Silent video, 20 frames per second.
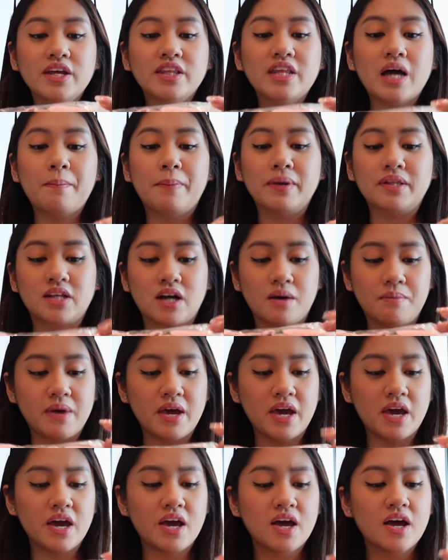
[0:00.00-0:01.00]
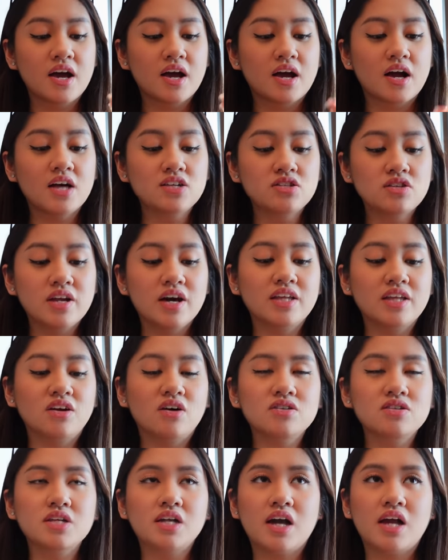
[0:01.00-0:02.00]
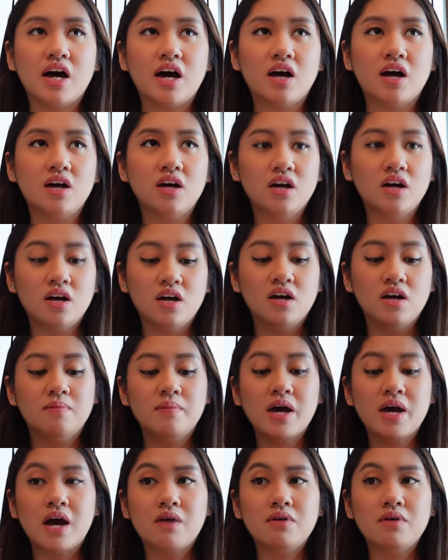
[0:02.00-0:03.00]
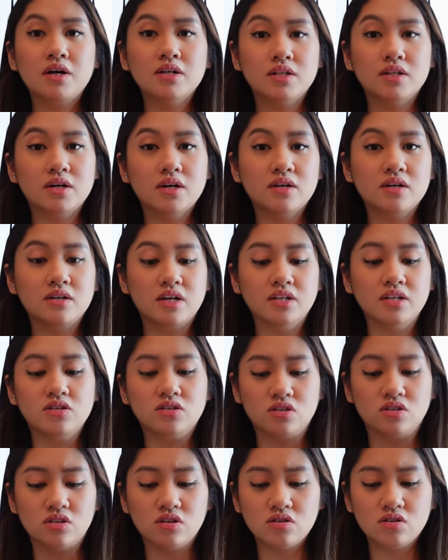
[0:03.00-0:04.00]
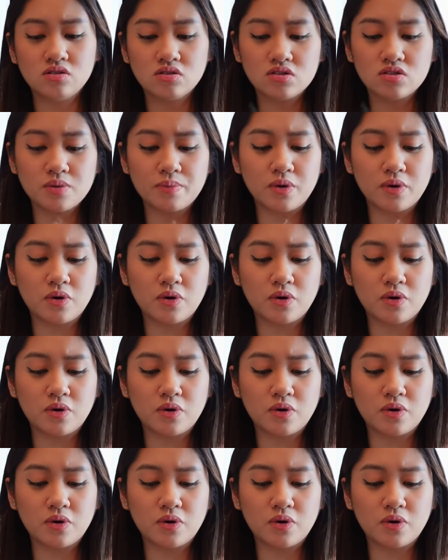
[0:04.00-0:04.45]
na dapat kami. Kaso nakita ko sila, may hawak na ganito. Sabi